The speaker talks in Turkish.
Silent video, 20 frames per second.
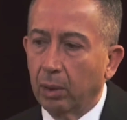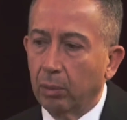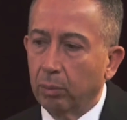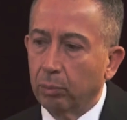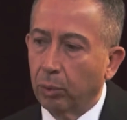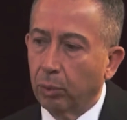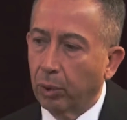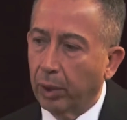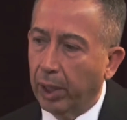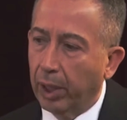
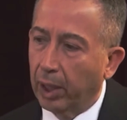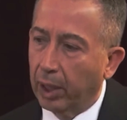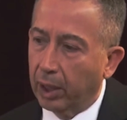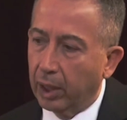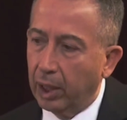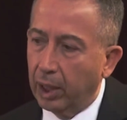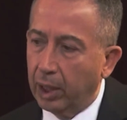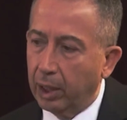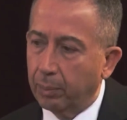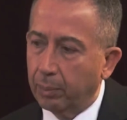buraya
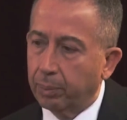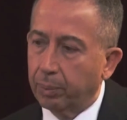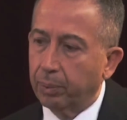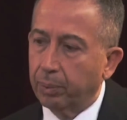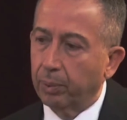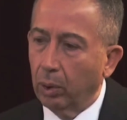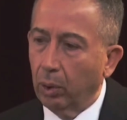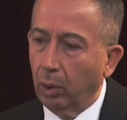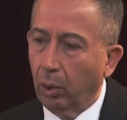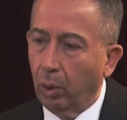gelip
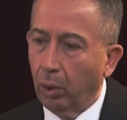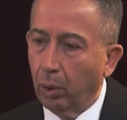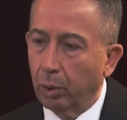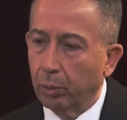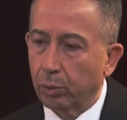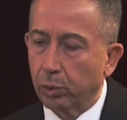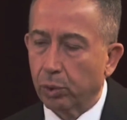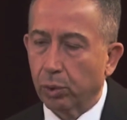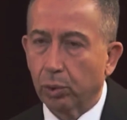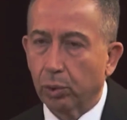
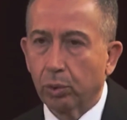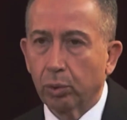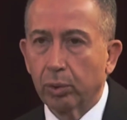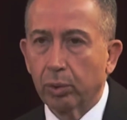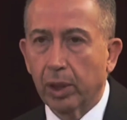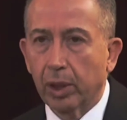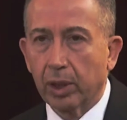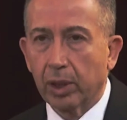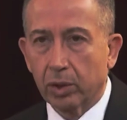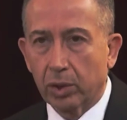oyumuzu
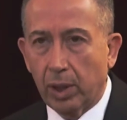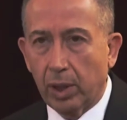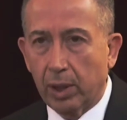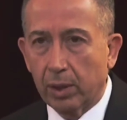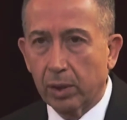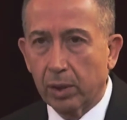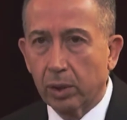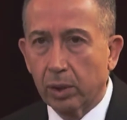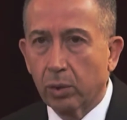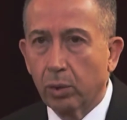
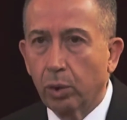kullanacağız.